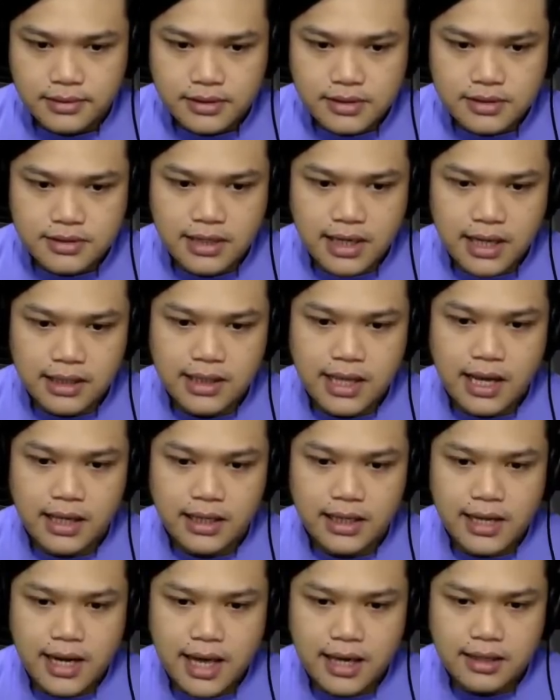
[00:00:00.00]
Setengah
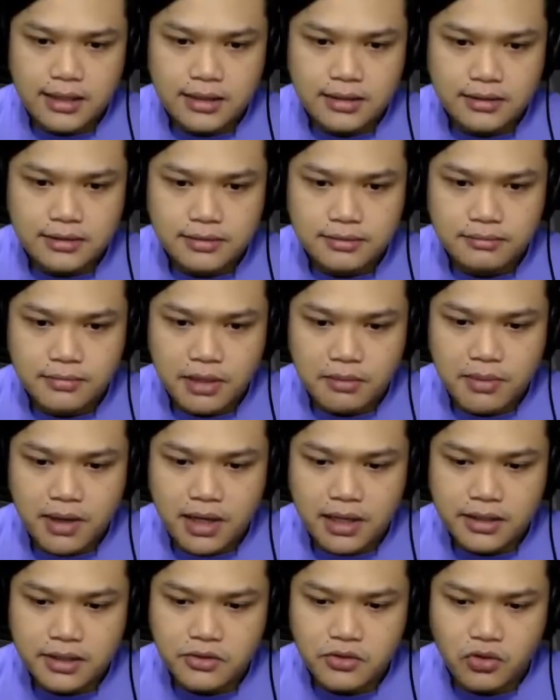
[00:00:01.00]
tangki lagi. Ban
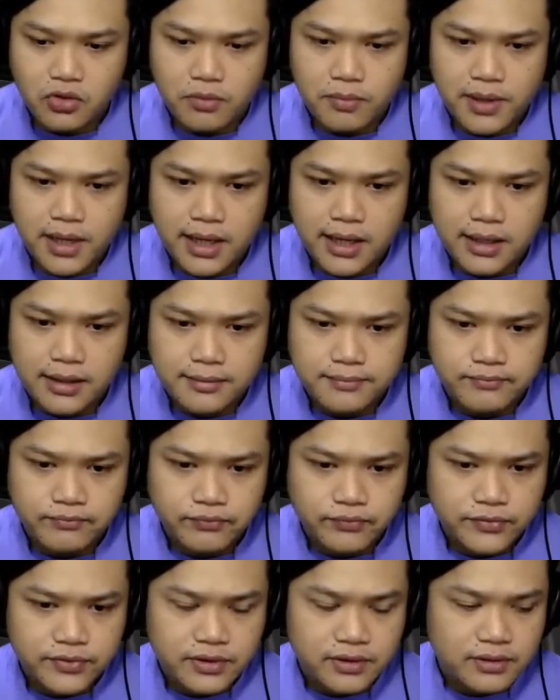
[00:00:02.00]
bakarnya cukup lah ya.
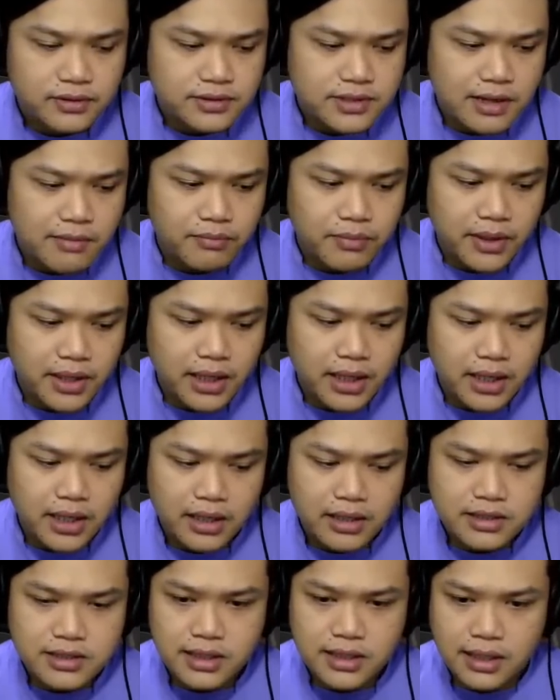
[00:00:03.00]

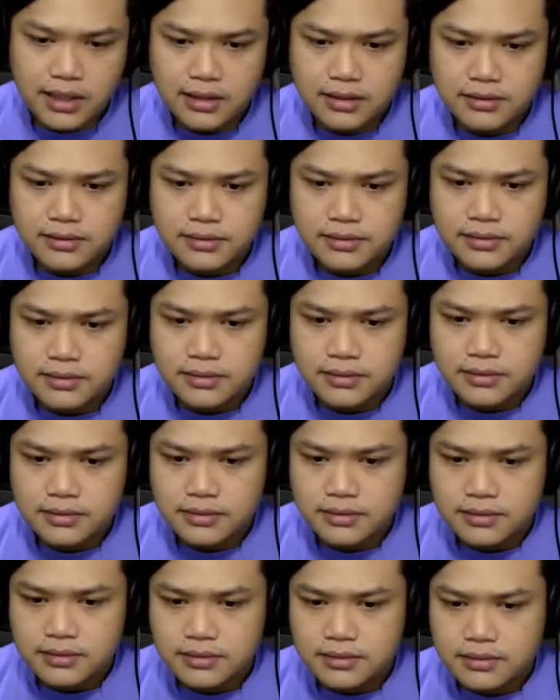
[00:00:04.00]
Sampai di sana.
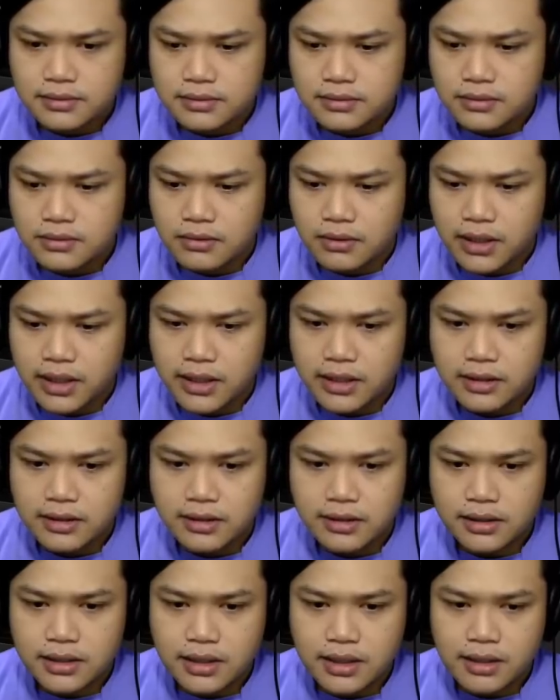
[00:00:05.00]
Oke,
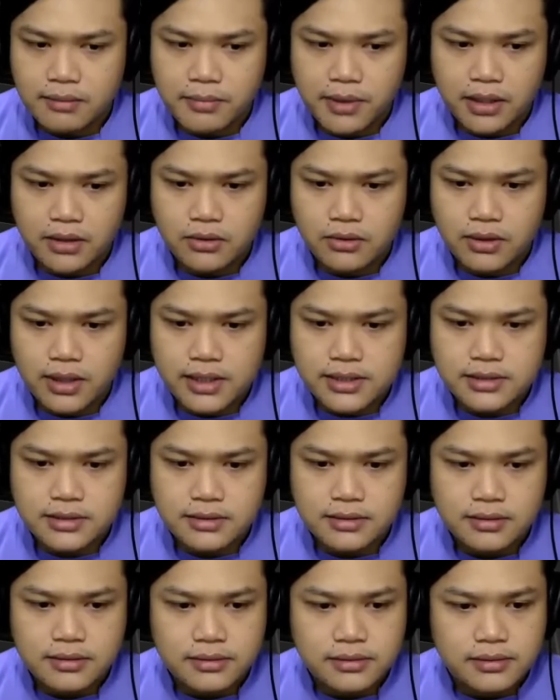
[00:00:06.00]
kita main dulu guys.
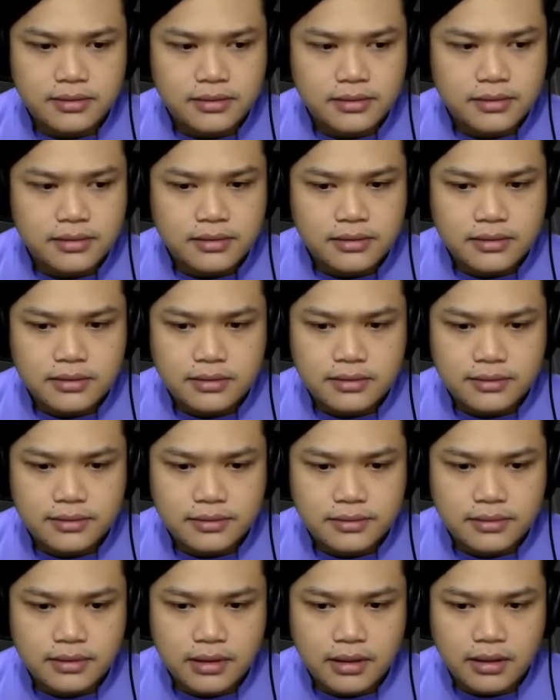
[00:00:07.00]

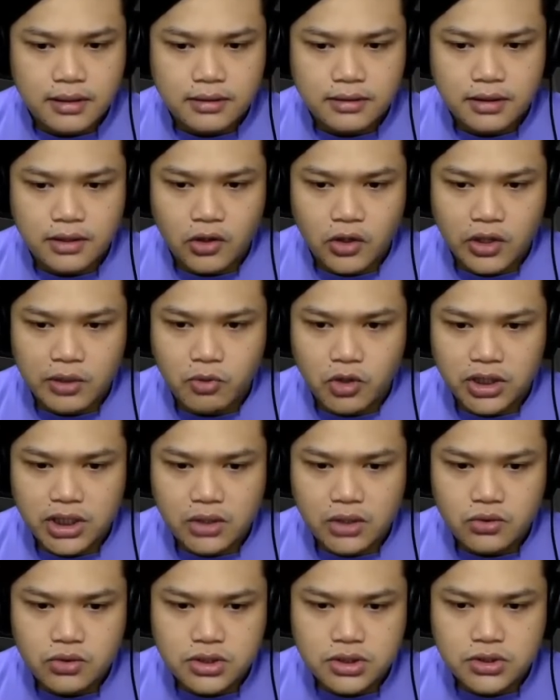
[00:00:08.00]
Ini
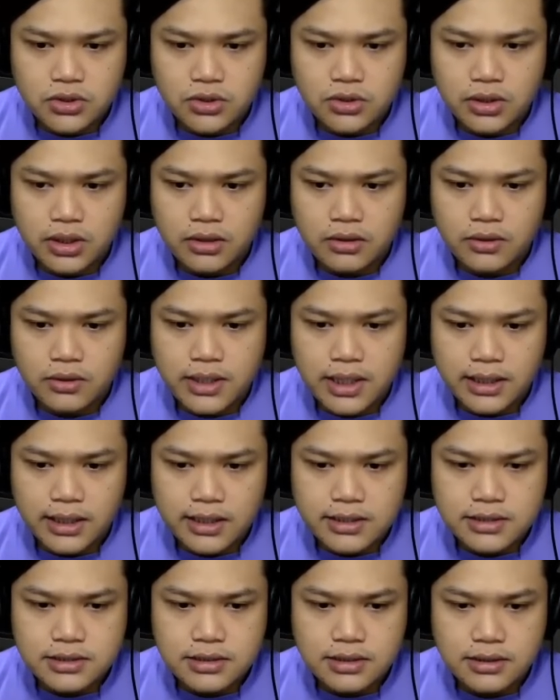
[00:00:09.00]
botnya lucu nih kalau di
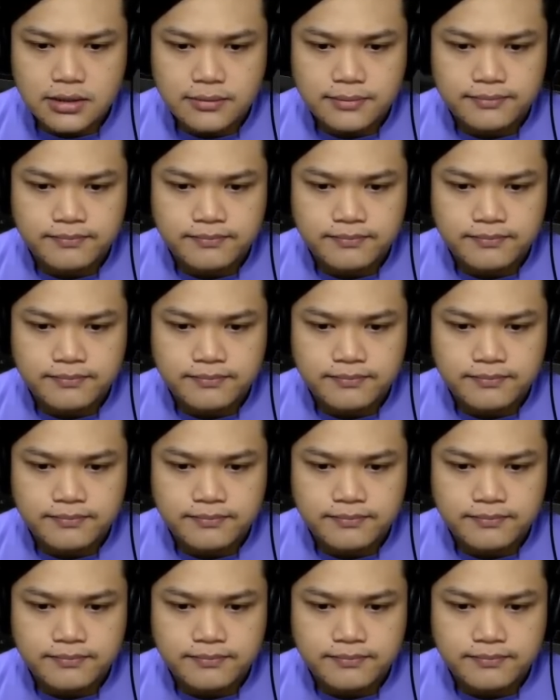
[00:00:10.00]
atas nih.